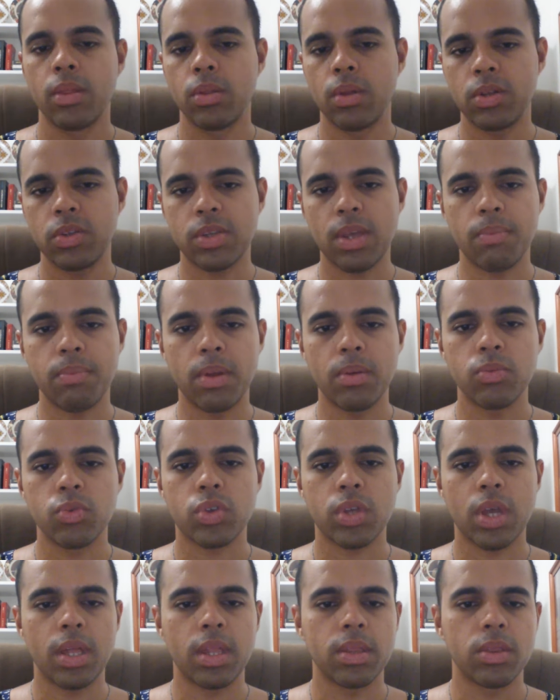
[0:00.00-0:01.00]
Nós
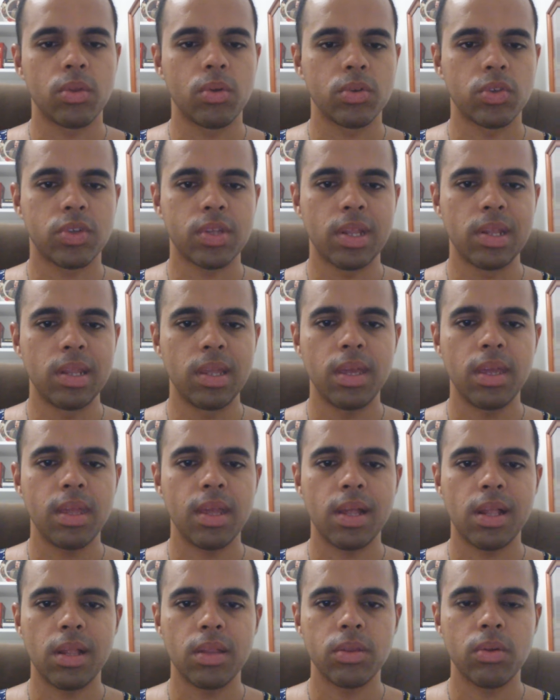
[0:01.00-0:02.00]
sabemos que a nossa
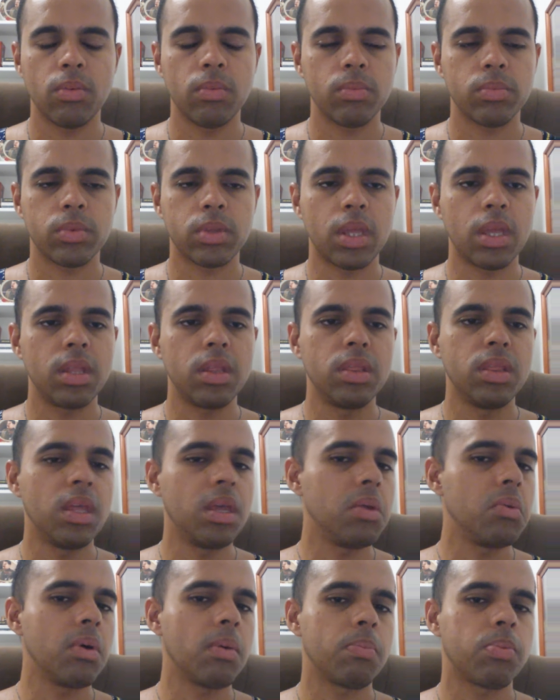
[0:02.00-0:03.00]
lei ela não tem
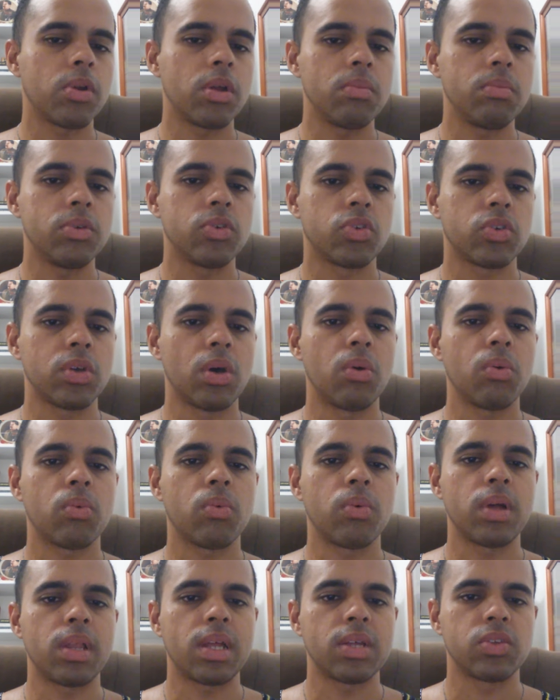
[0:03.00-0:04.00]
nenhuma proibição
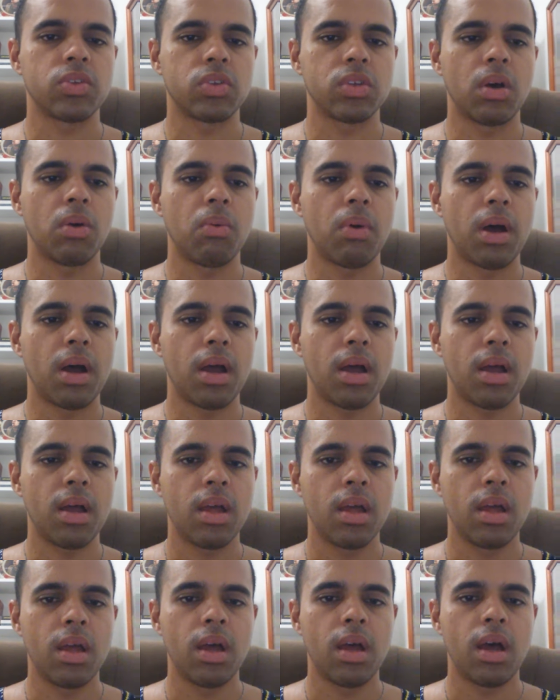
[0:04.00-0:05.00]
com relação a
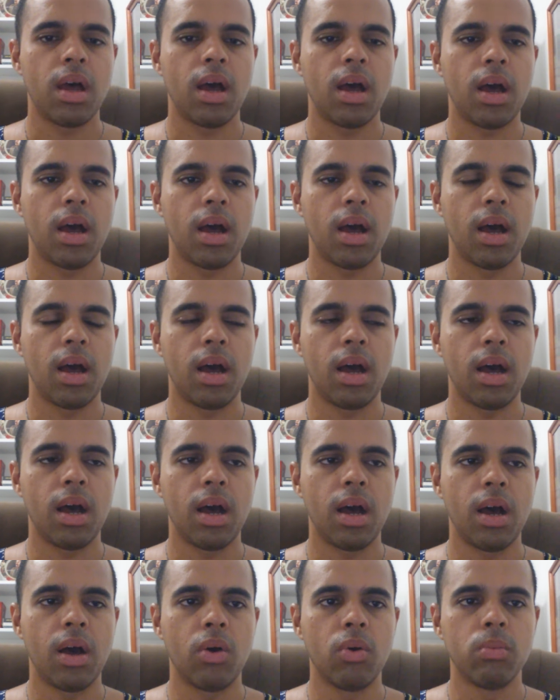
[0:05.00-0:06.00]
a,
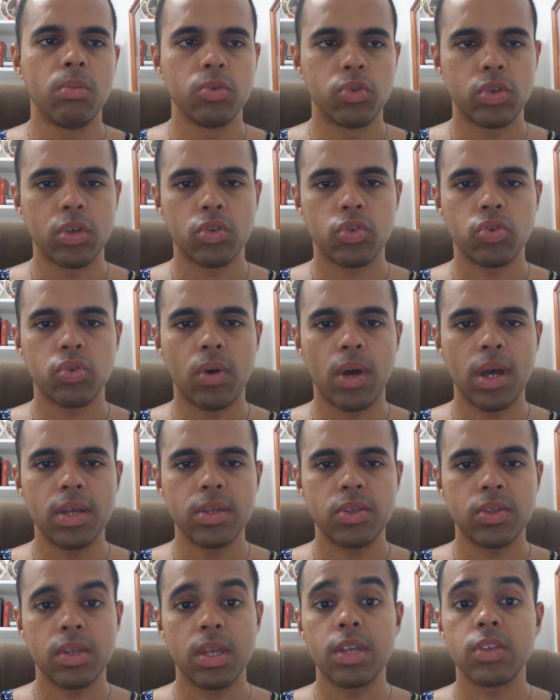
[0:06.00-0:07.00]
a
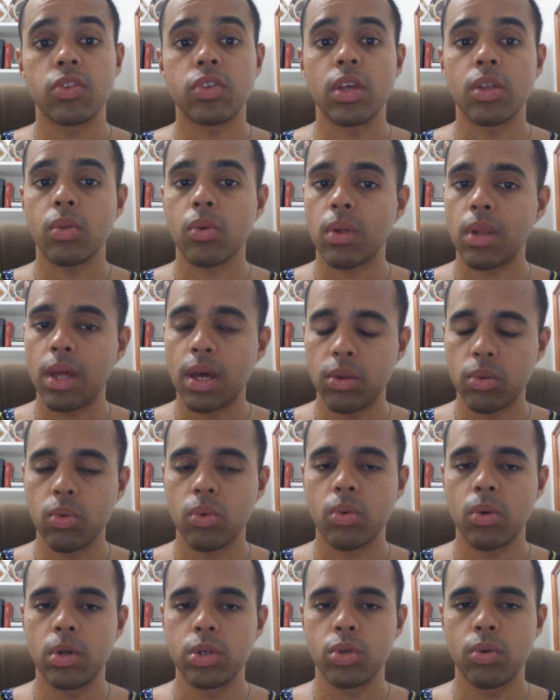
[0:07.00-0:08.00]
homossexuais, exceto, claro, no
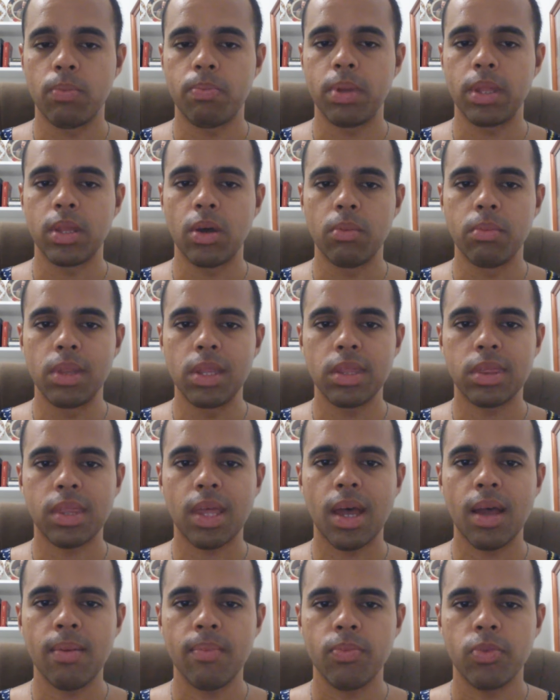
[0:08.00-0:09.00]
Código Penal
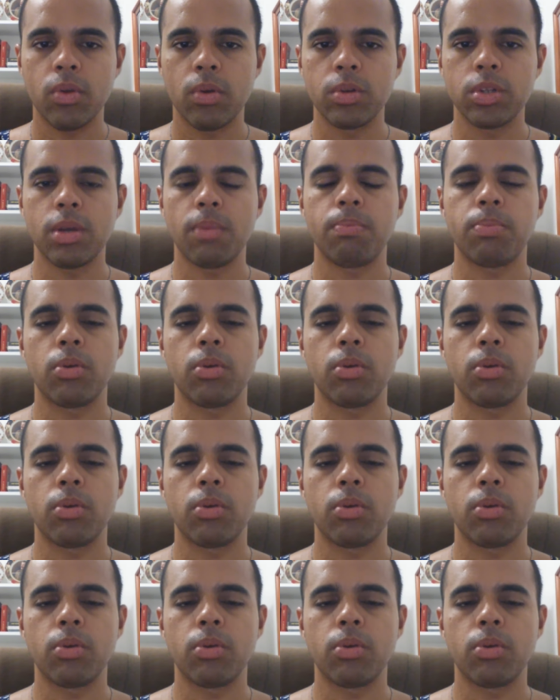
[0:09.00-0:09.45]
Militar, onde é,